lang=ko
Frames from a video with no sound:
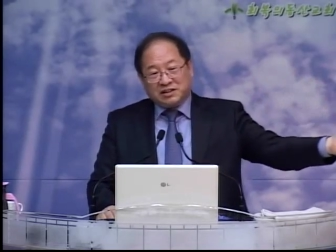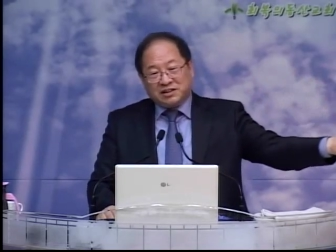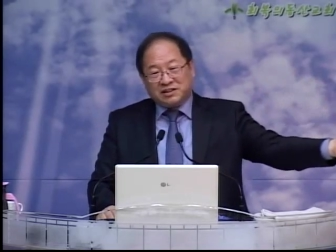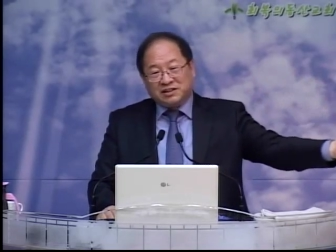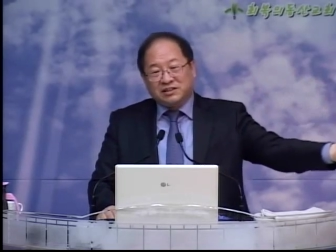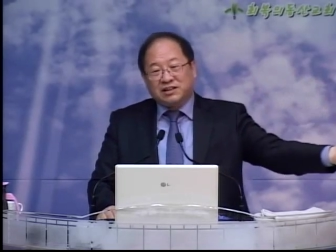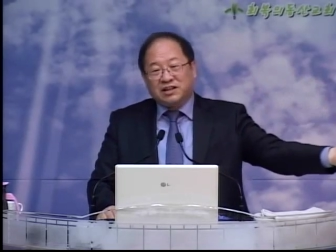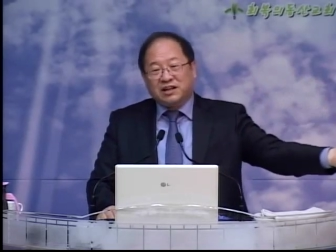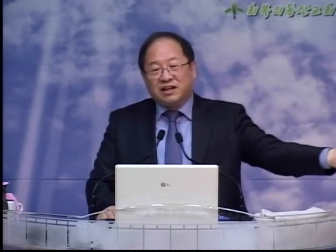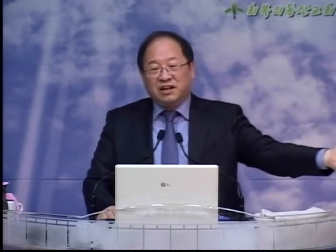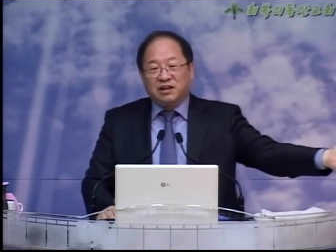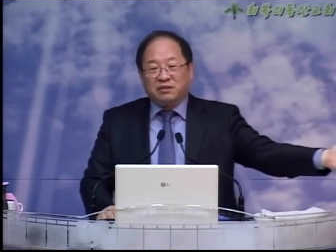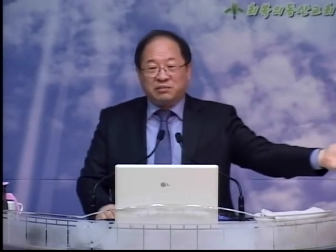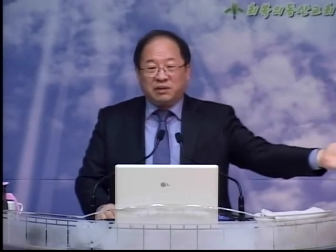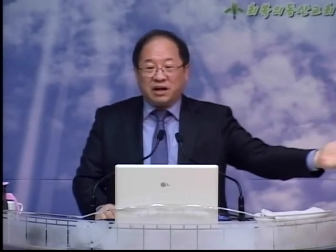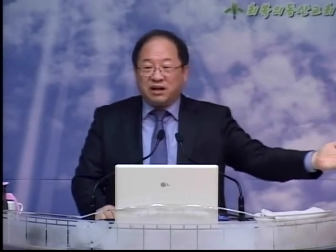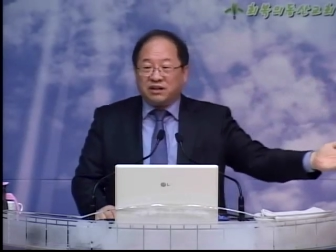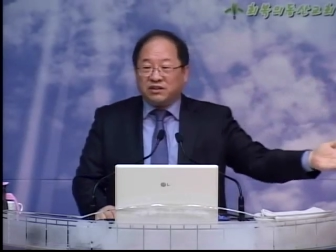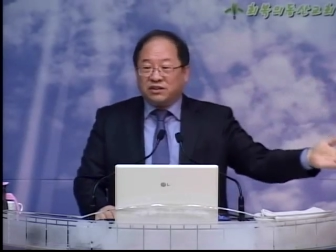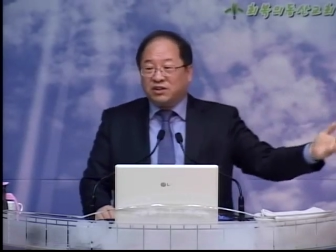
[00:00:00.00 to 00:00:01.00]
그
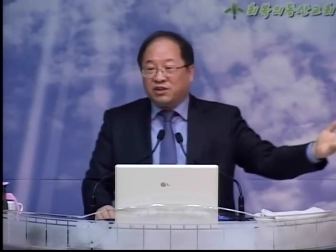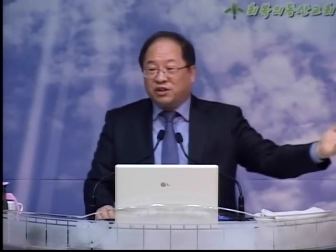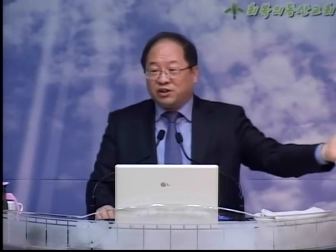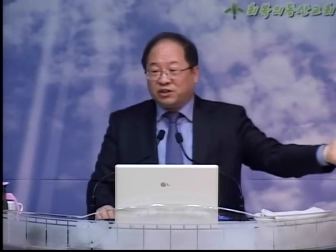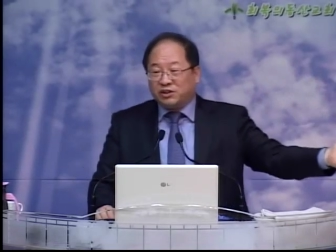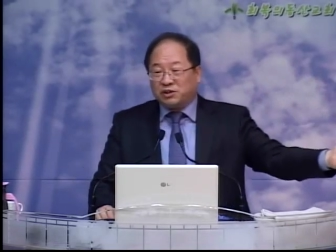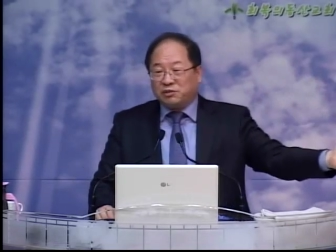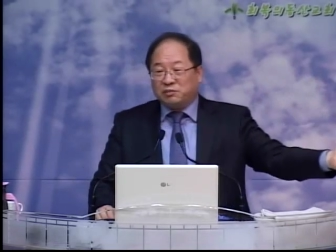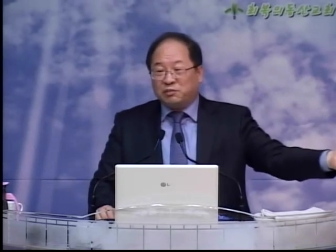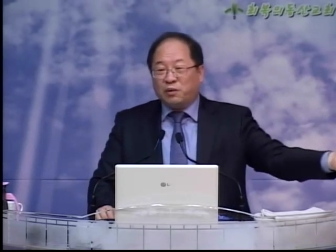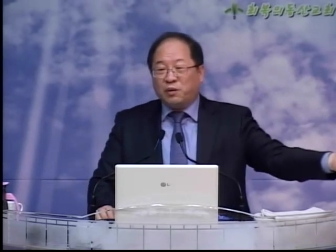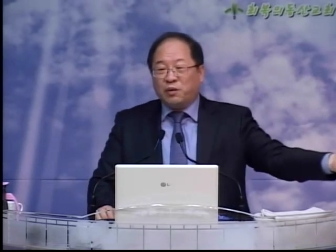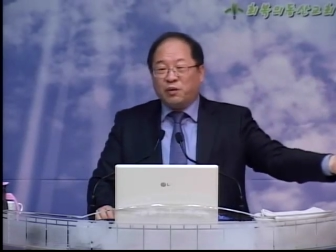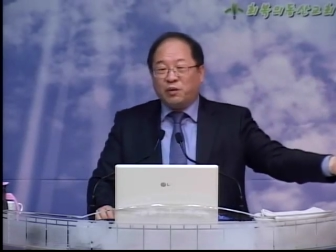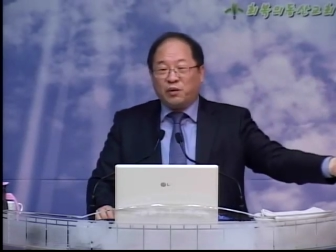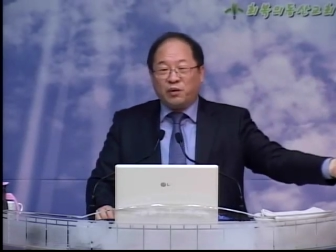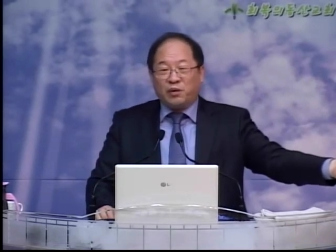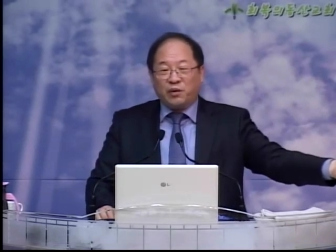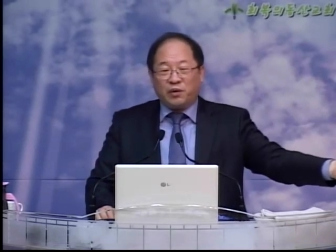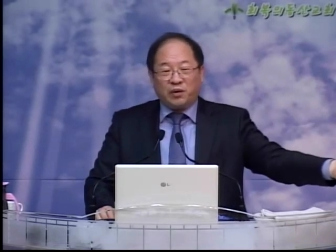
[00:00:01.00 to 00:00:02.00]
사람이 하는 거를
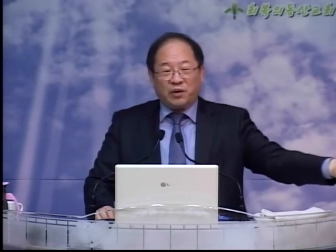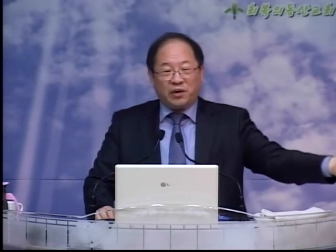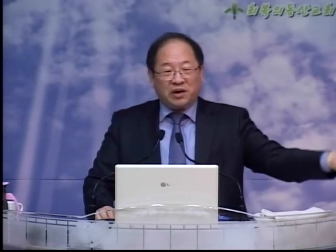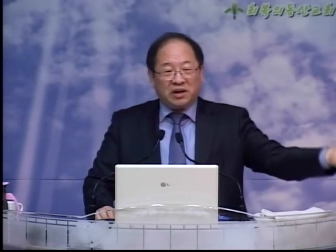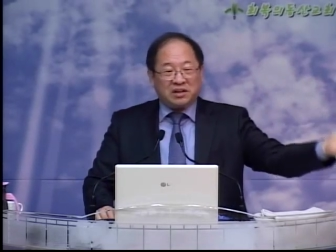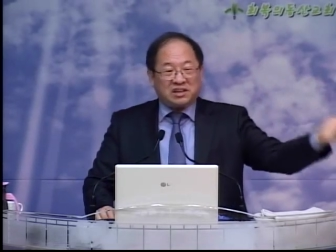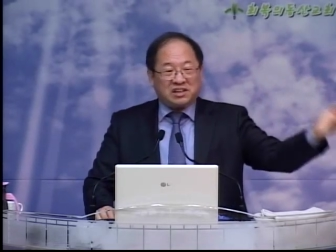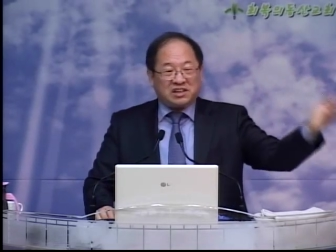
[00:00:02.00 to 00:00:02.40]
보고